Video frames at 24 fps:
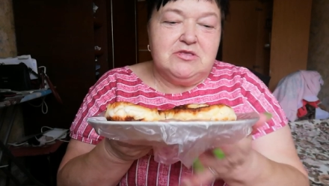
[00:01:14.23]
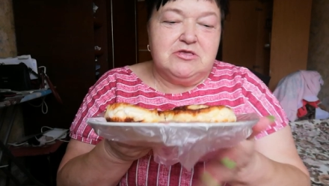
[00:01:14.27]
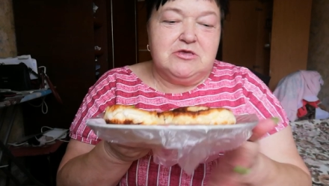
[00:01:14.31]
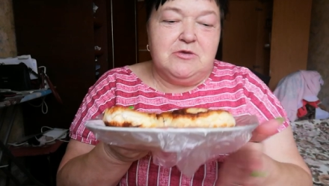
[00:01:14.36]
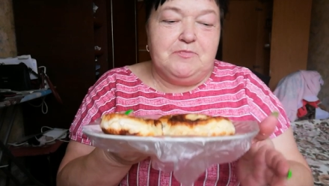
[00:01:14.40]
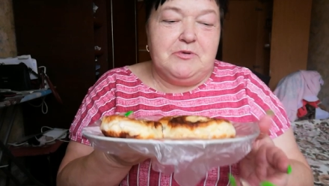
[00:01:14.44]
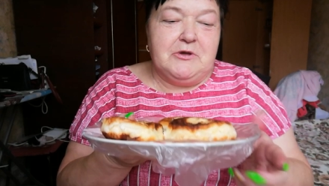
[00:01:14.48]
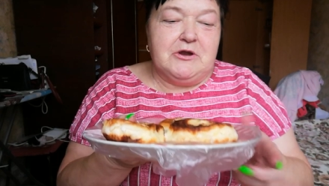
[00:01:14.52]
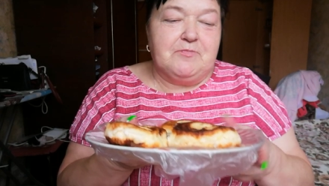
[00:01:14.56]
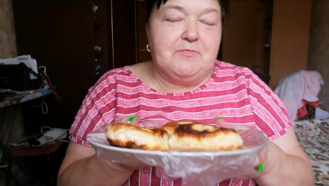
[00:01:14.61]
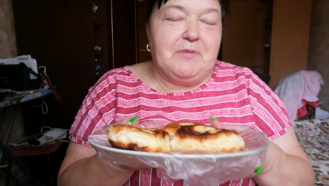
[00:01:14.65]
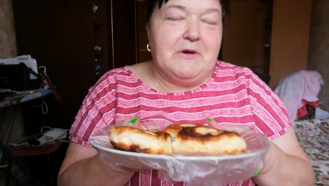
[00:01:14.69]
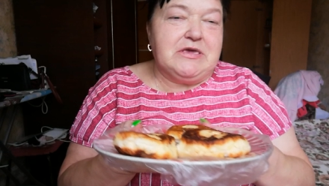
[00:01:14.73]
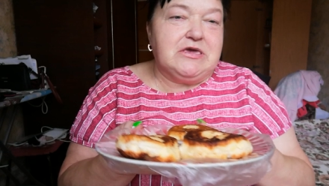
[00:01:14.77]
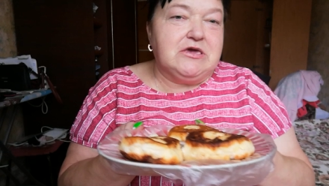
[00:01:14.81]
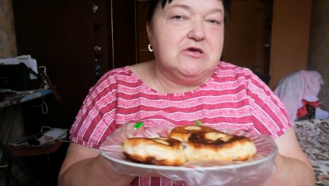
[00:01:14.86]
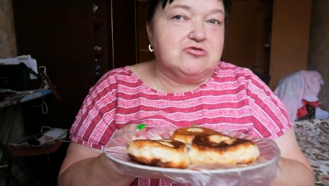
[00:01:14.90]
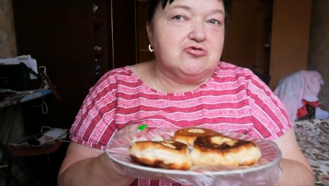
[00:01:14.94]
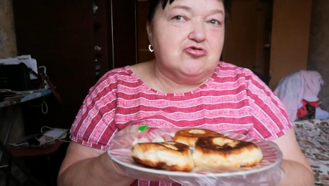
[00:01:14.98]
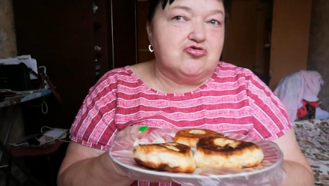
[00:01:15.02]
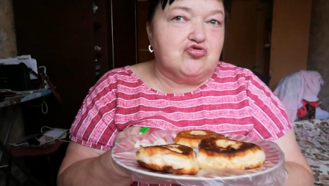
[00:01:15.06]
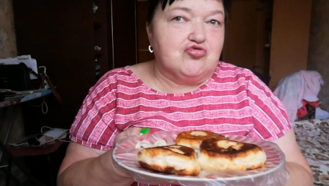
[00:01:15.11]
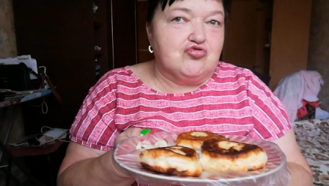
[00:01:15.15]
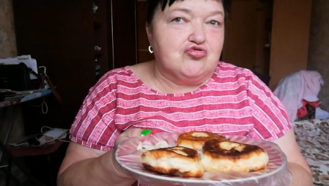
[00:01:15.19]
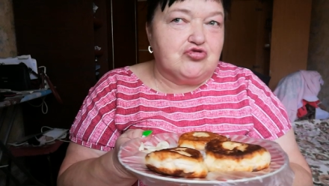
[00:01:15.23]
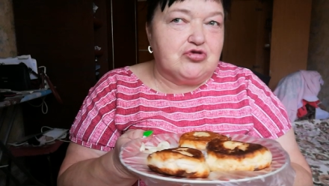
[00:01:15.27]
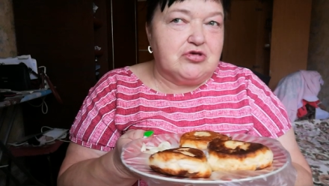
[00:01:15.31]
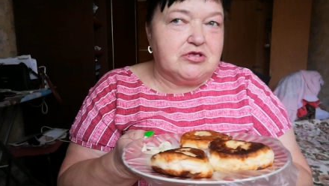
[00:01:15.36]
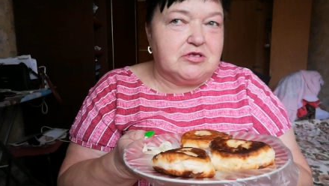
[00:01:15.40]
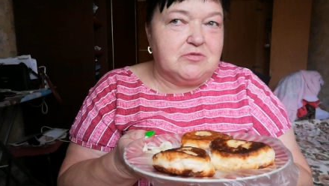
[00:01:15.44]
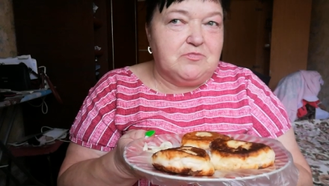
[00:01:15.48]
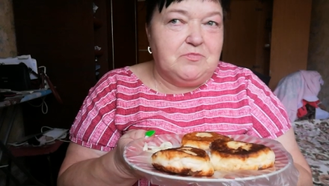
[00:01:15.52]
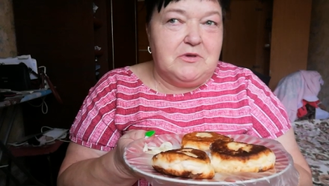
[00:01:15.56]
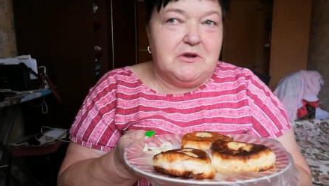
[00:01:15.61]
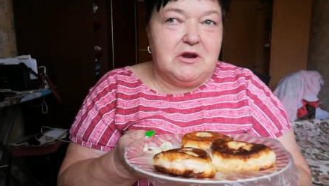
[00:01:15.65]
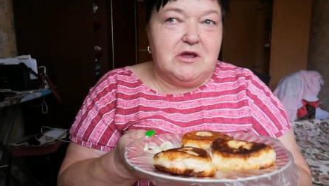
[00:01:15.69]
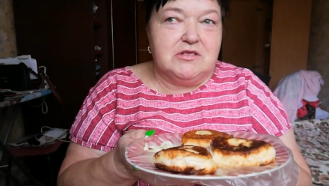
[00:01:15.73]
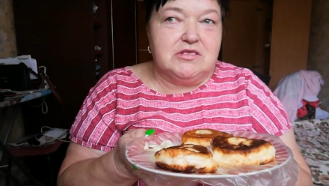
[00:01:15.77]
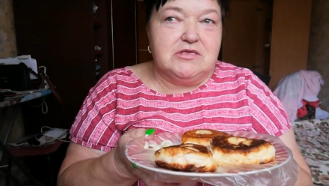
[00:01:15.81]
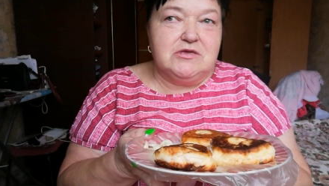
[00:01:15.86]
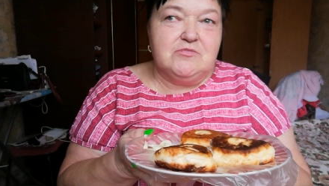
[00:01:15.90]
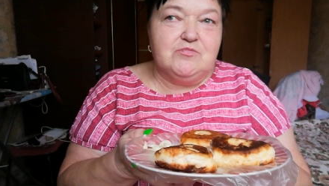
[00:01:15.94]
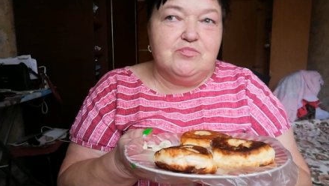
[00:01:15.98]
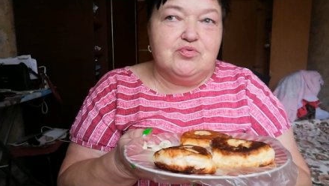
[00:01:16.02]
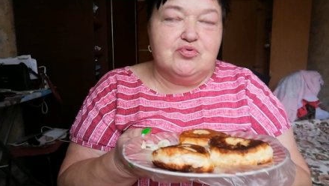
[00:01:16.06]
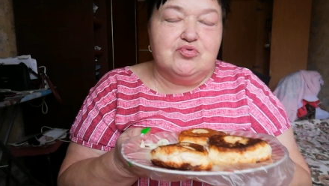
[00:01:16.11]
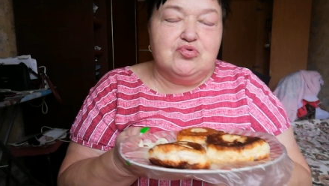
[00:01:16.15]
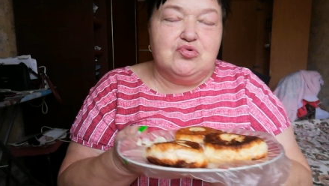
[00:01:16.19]
Теперь пакеты тоже собирать
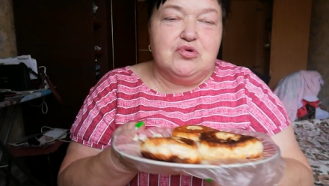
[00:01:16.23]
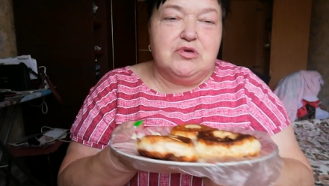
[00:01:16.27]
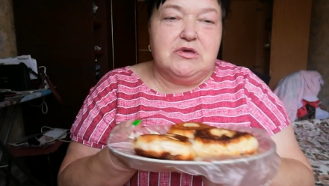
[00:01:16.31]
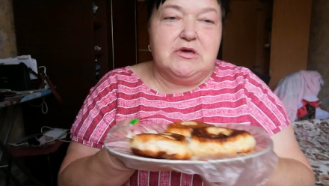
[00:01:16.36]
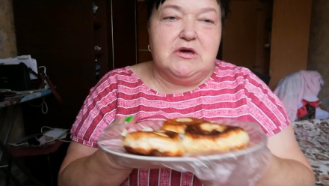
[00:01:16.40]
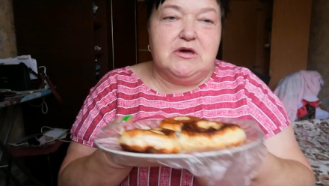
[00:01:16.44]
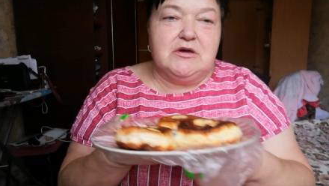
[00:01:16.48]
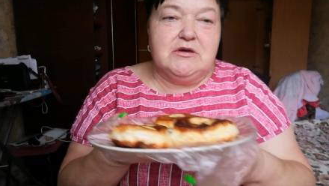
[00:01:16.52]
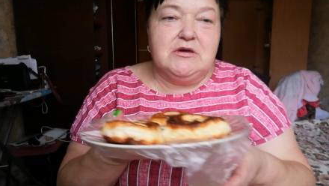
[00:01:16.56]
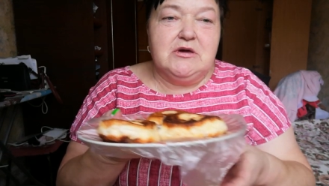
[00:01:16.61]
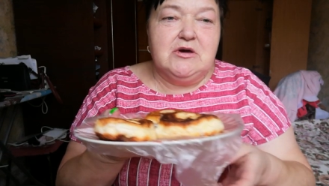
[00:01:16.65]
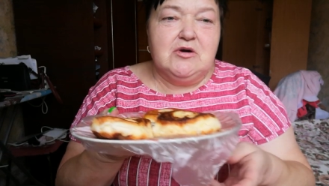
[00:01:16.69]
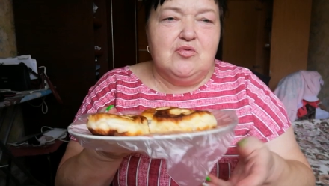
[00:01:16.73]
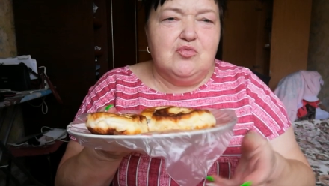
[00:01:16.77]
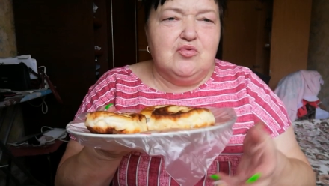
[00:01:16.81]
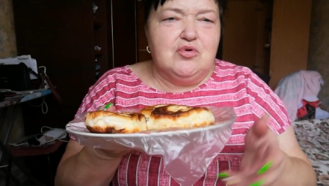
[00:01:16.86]
не буду я.